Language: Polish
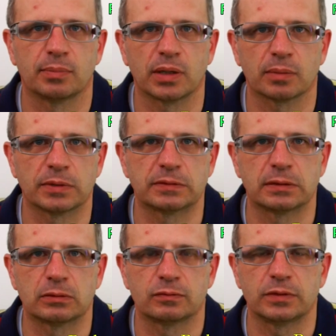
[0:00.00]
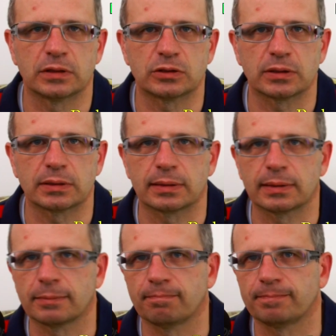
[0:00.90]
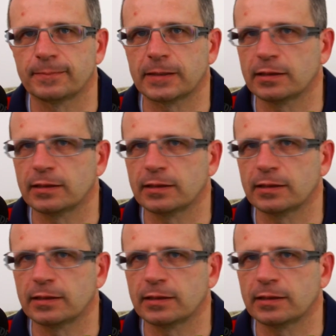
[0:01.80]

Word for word: brak pacjentów nie narzekam.